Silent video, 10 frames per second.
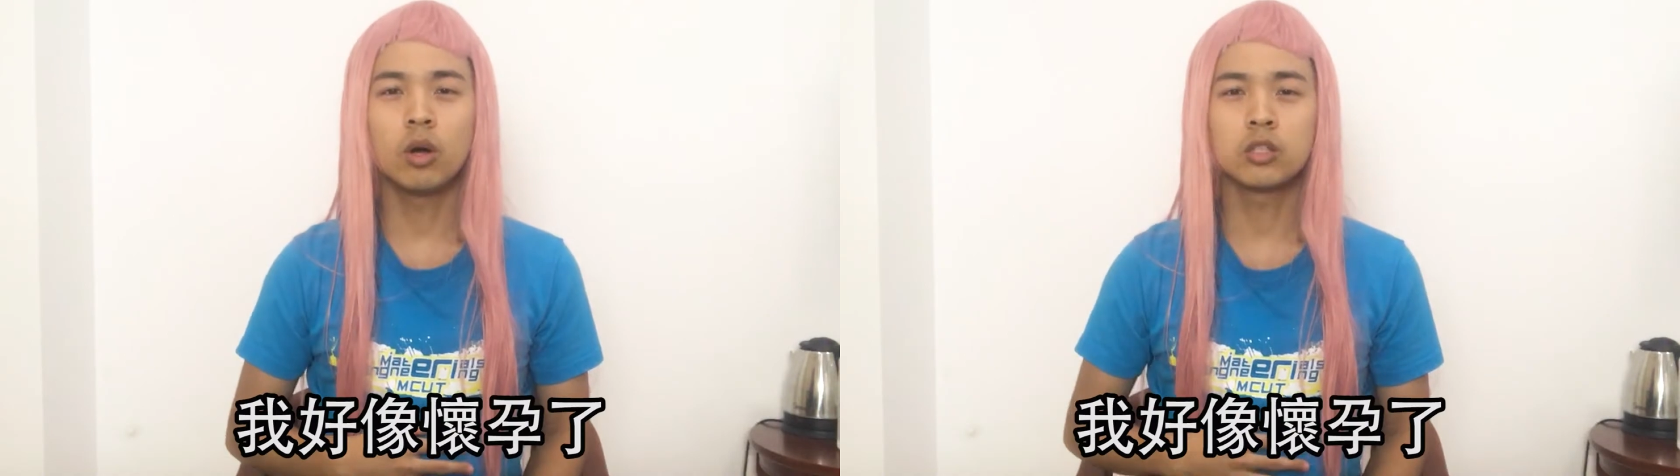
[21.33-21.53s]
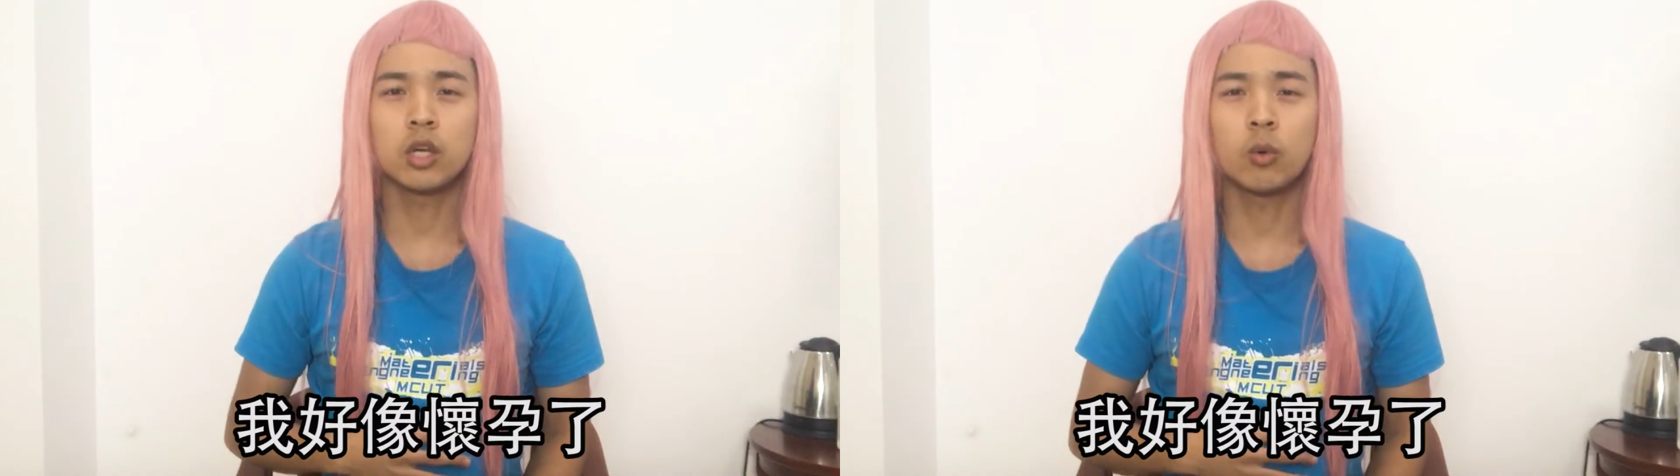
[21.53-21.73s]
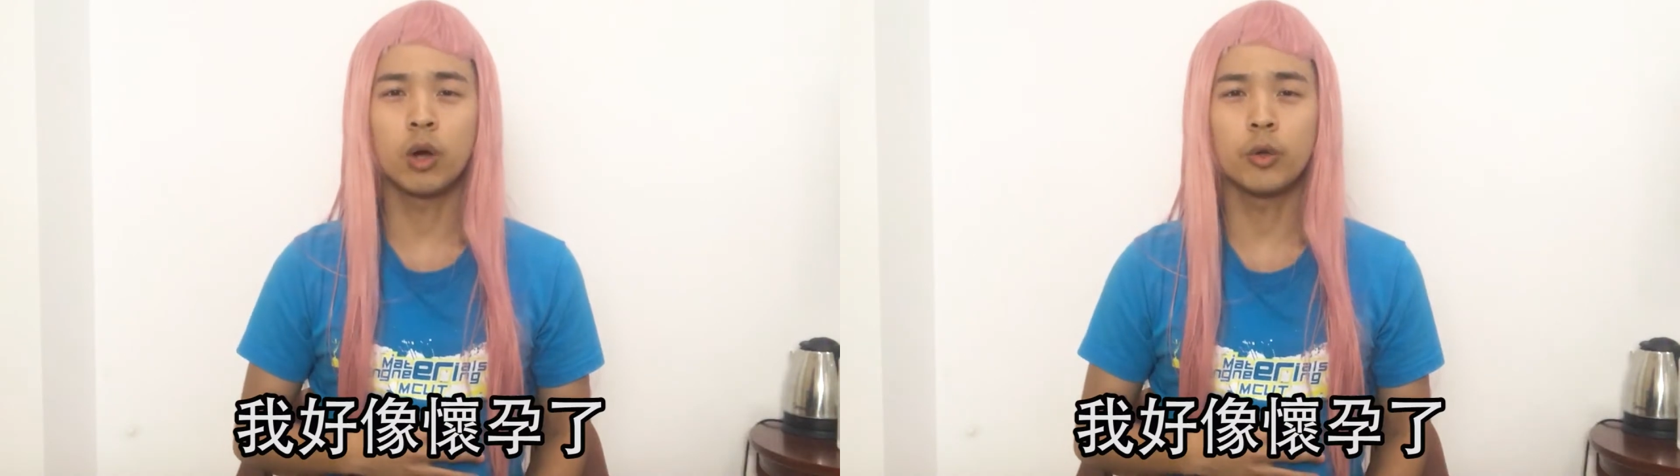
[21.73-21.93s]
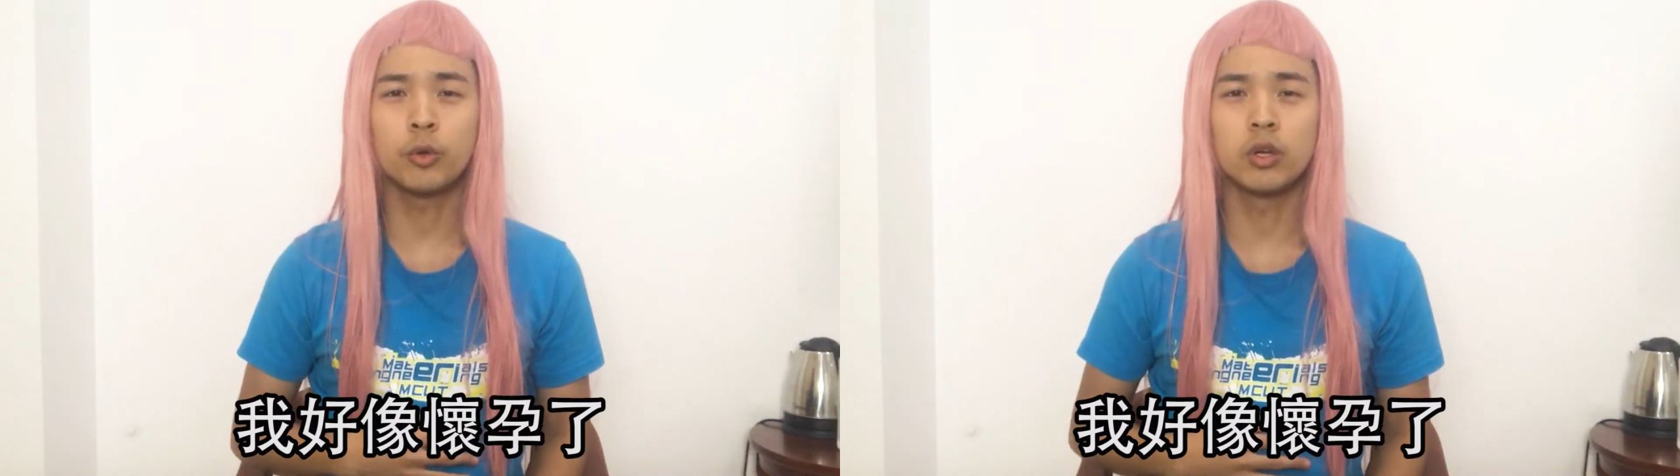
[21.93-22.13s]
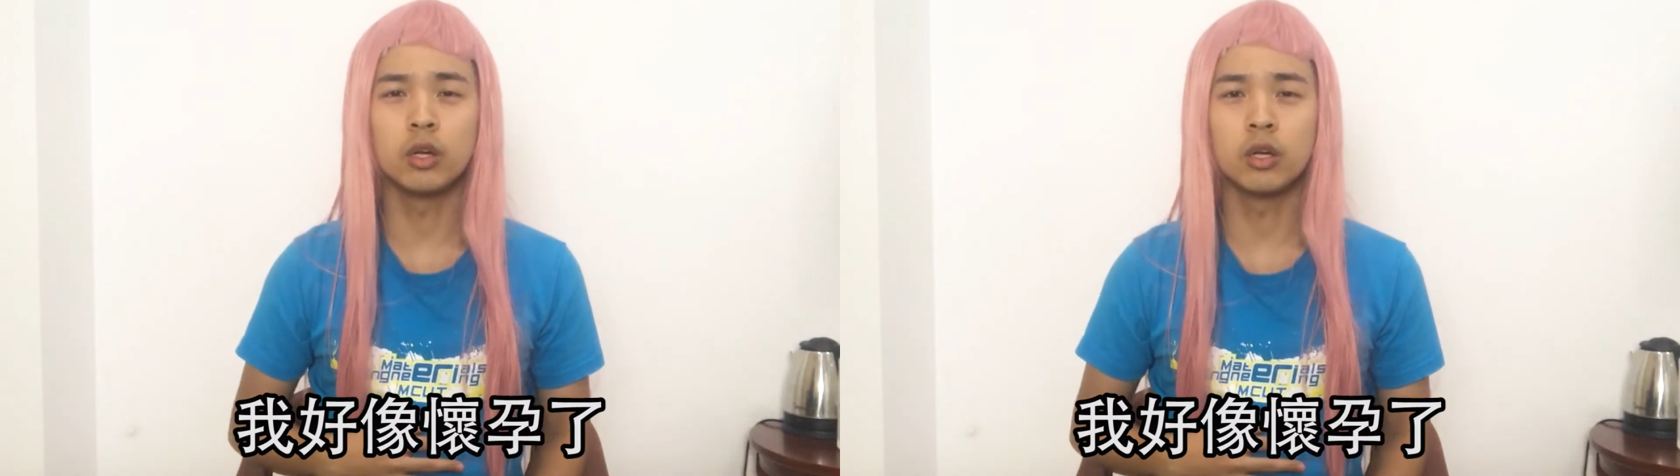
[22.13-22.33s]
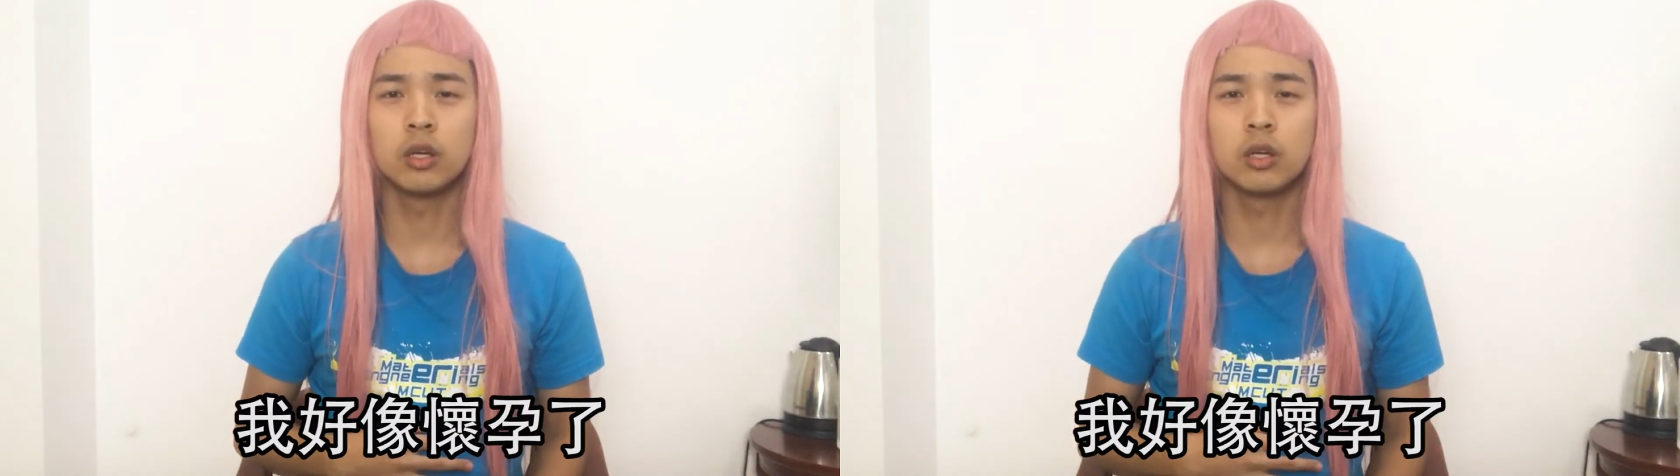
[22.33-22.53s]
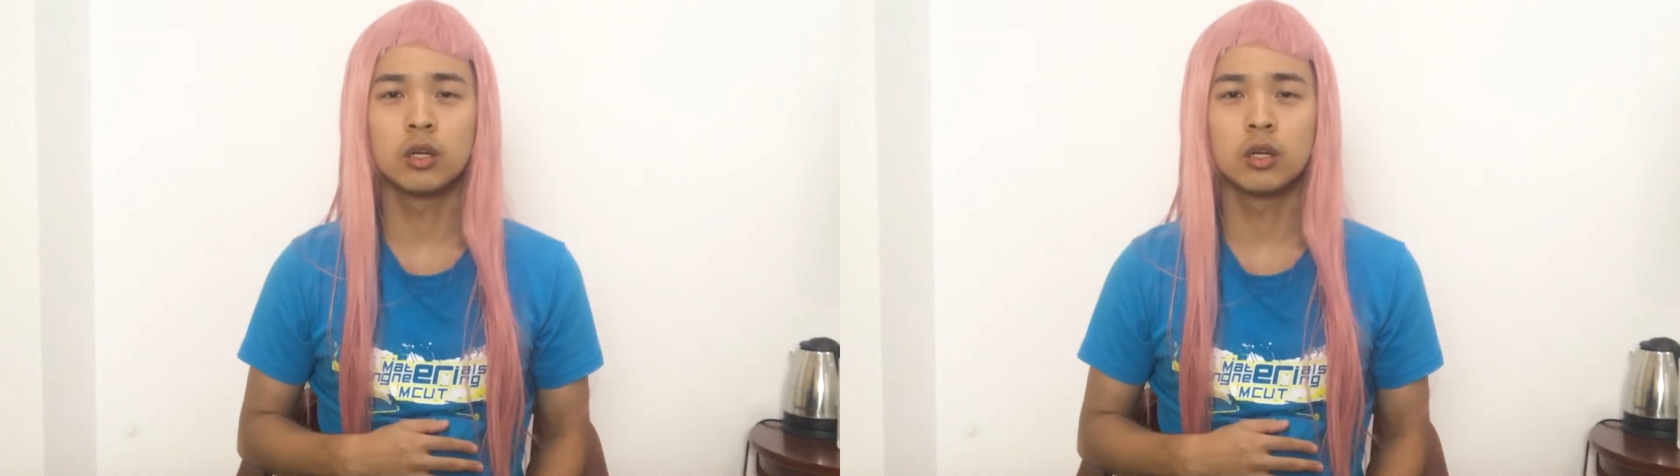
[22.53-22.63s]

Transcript: 好像怀孕了。